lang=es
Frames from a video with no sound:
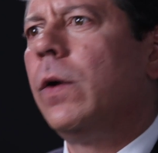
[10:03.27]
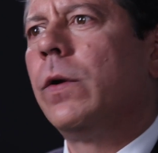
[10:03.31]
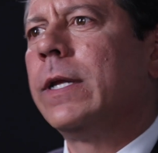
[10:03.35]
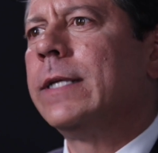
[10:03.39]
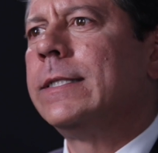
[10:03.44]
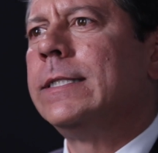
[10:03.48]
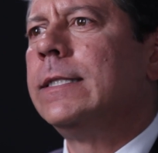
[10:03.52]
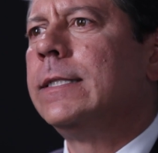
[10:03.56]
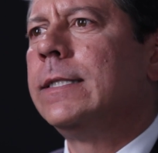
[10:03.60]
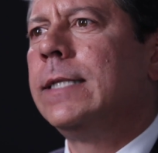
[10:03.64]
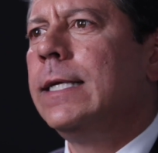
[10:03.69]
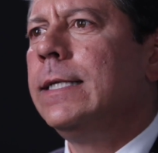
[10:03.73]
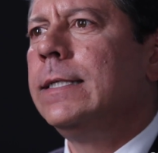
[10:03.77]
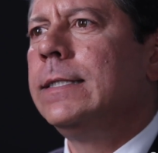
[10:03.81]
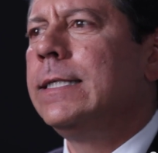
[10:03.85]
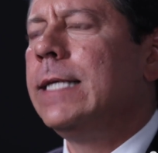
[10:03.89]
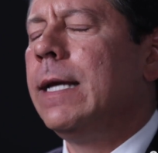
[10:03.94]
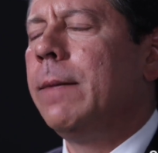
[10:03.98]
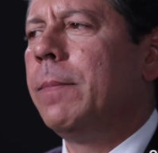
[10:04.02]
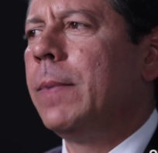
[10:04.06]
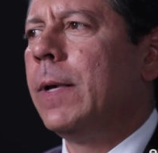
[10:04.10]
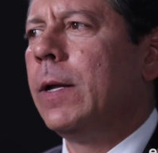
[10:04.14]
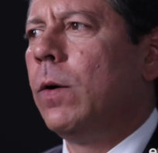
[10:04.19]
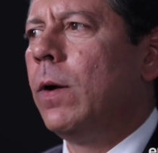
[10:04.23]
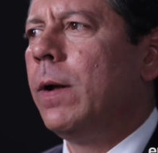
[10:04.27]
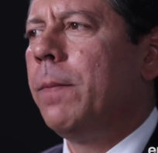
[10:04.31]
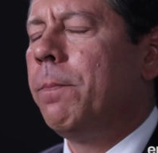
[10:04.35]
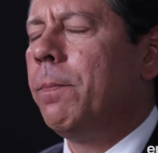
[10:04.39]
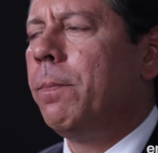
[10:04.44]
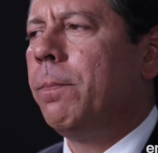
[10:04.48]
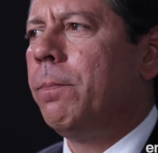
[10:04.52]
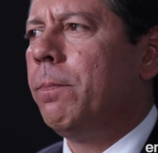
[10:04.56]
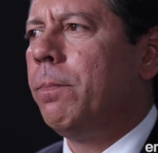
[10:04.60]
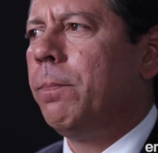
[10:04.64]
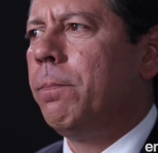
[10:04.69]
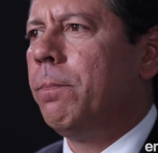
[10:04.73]
resistencia, pero es
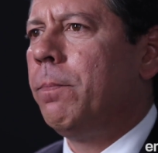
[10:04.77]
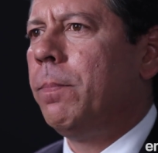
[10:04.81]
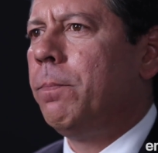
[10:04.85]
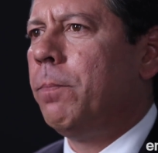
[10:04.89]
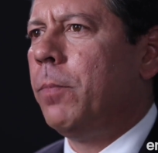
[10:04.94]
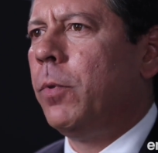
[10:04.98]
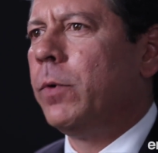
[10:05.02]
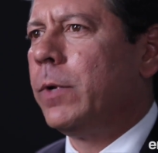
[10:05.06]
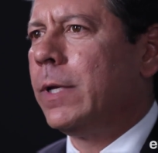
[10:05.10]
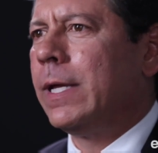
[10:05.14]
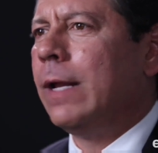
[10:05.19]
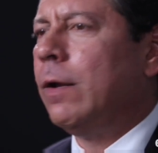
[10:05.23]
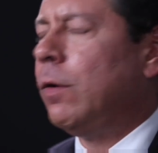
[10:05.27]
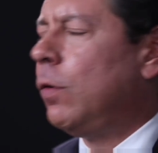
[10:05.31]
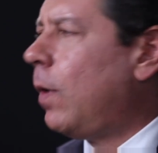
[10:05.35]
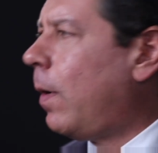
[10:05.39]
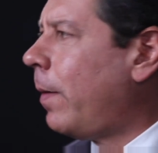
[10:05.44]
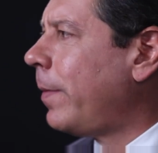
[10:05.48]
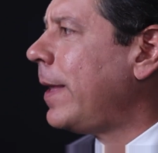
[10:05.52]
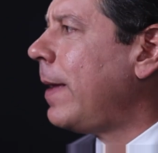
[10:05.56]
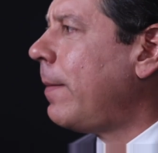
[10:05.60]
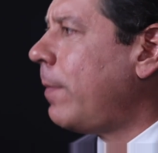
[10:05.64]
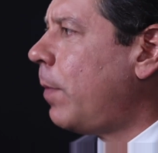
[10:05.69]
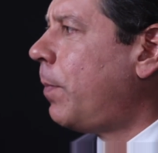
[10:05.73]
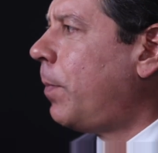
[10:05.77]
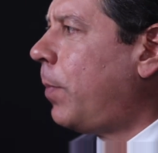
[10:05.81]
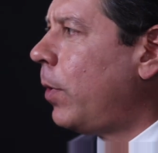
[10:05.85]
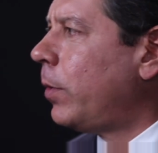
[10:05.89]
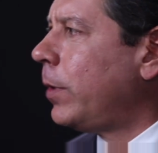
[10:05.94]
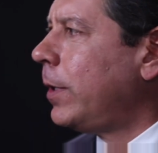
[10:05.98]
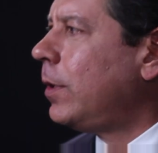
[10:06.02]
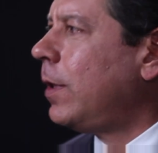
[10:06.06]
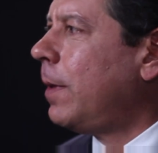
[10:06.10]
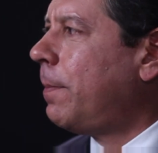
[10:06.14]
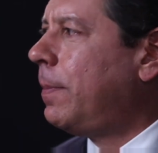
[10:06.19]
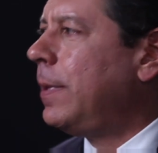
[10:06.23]
porque no habíamos
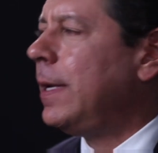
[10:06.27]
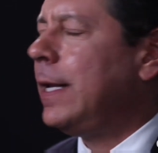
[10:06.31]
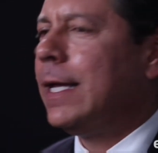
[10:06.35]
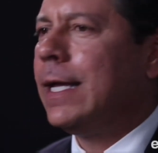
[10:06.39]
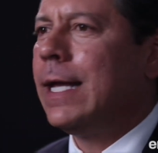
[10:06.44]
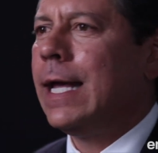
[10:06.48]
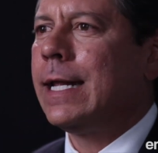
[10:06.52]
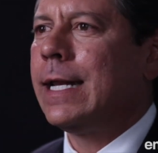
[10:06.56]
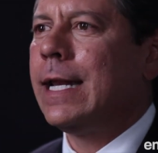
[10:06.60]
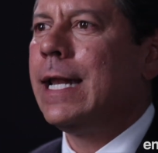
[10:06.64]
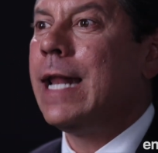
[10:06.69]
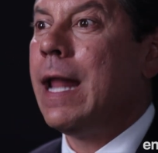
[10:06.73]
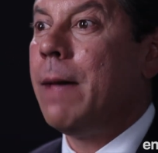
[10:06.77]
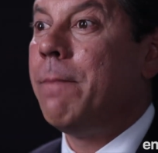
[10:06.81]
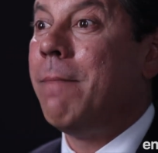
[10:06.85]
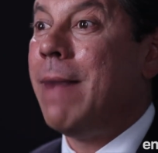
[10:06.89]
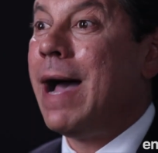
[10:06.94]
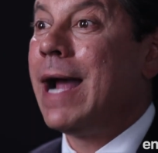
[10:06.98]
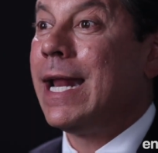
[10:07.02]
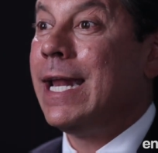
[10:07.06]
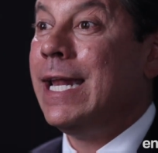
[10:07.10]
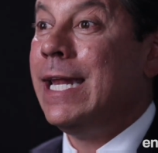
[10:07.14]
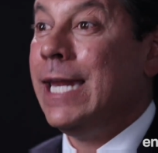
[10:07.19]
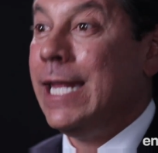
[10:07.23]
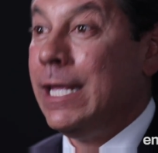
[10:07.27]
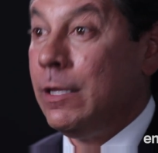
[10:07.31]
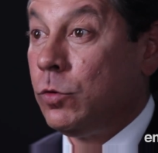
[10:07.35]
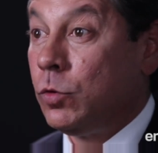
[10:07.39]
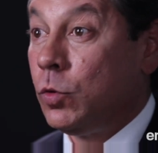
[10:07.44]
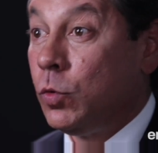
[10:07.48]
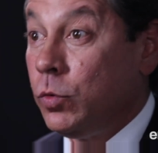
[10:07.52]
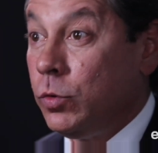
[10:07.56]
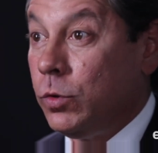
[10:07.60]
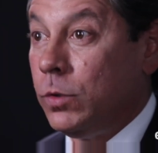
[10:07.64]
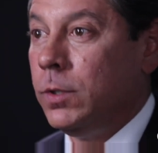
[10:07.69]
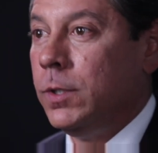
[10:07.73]
podido explicar la
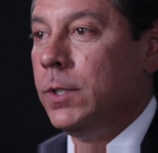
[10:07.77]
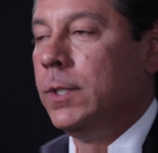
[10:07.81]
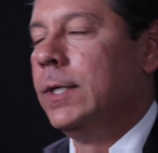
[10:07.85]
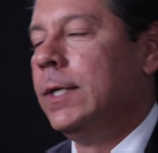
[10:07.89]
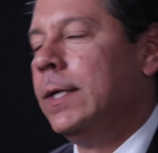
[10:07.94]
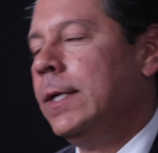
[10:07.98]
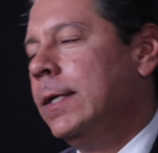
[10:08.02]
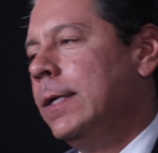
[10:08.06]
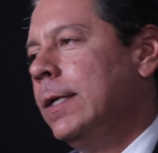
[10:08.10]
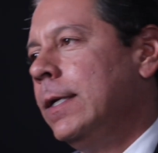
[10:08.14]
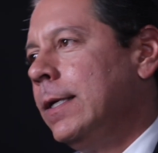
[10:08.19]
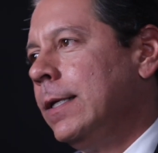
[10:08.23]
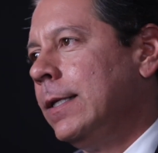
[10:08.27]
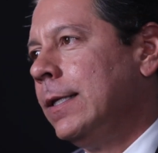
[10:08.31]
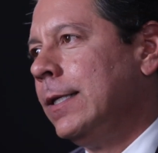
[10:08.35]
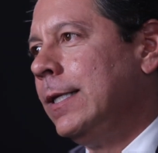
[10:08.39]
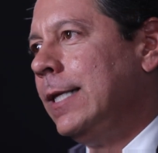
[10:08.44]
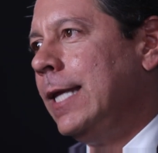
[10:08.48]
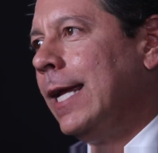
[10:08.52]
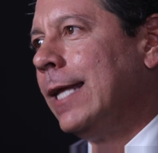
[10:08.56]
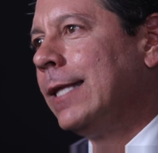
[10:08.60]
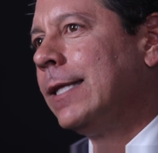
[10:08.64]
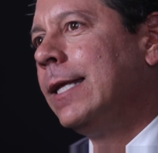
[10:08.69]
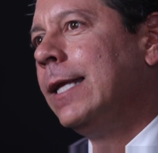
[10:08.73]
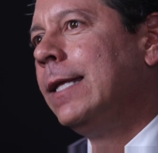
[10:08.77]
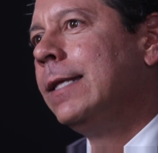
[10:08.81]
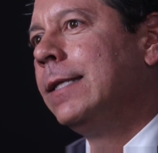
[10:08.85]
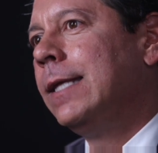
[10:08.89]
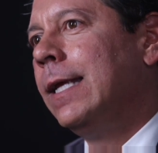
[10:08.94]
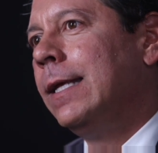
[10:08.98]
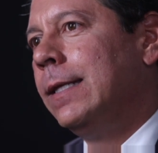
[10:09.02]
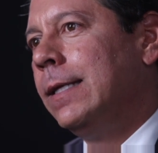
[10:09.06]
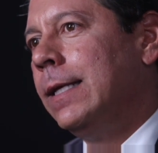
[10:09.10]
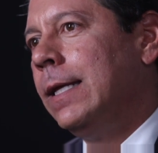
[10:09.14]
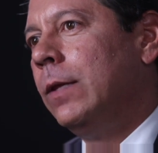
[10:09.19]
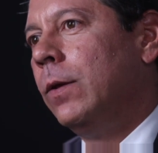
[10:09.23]
magnitud de este
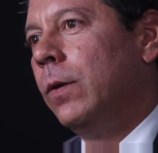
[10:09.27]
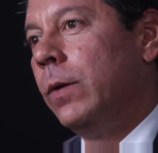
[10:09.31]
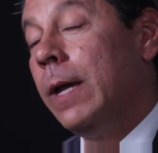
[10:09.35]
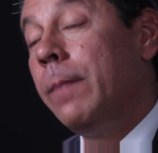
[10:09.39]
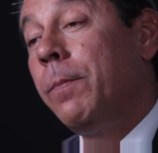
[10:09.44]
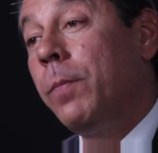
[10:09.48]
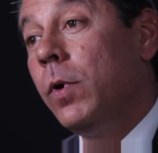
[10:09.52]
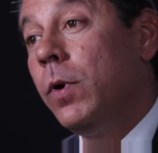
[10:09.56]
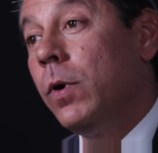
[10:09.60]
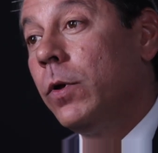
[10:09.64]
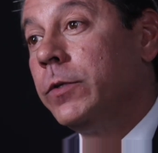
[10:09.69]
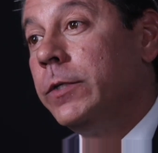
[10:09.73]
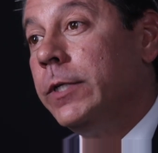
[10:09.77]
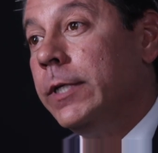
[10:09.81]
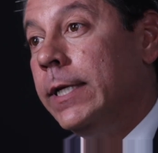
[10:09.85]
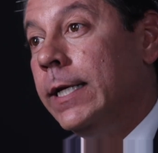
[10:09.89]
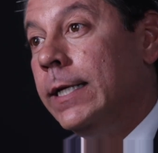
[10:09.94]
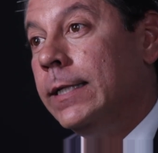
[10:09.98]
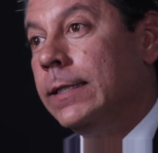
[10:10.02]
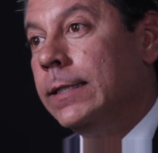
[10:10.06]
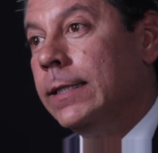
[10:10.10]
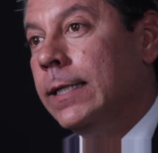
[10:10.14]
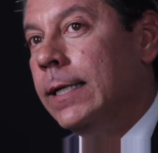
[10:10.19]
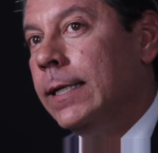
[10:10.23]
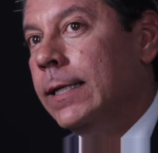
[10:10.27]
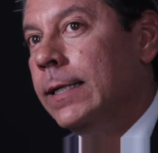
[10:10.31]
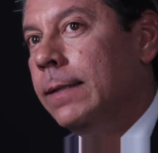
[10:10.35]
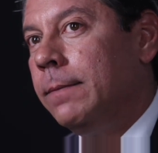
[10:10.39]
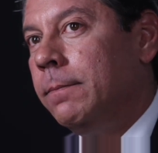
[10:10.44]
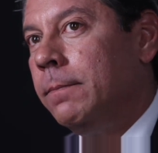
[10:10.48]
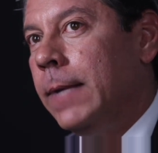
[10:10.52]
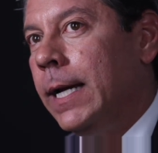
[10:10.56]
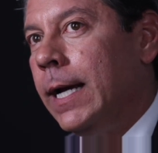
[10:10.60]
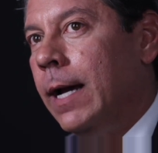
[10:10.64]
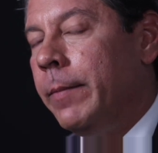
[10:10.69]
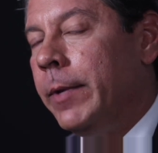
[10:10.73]
entendido. Y es por lo siguiente,
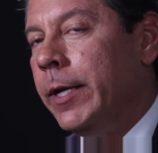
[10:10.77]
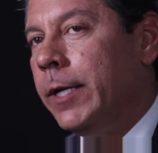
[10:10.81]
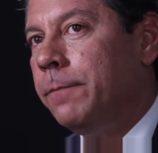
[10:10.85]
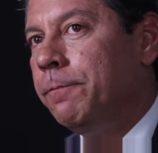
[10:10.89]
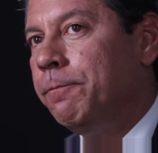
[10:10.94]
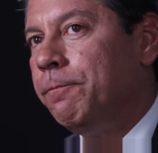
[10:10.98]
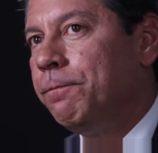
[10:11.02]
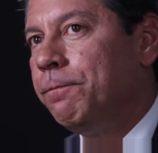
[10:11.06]
Benjamín.